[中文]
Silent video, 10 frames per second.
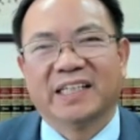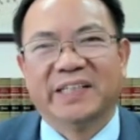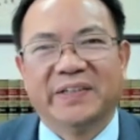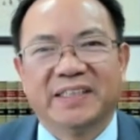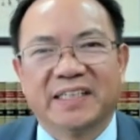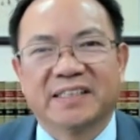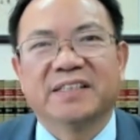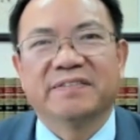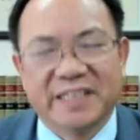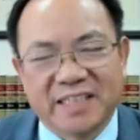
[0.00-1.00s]
因为这
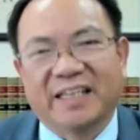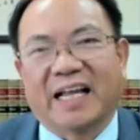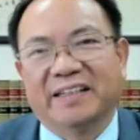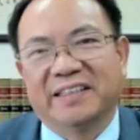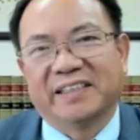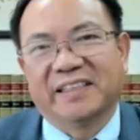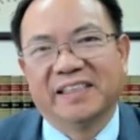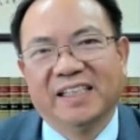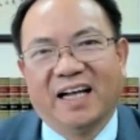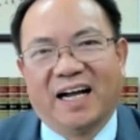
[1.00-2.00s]
是非常难得
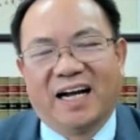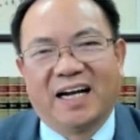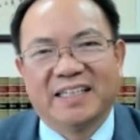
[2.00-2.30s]
啊、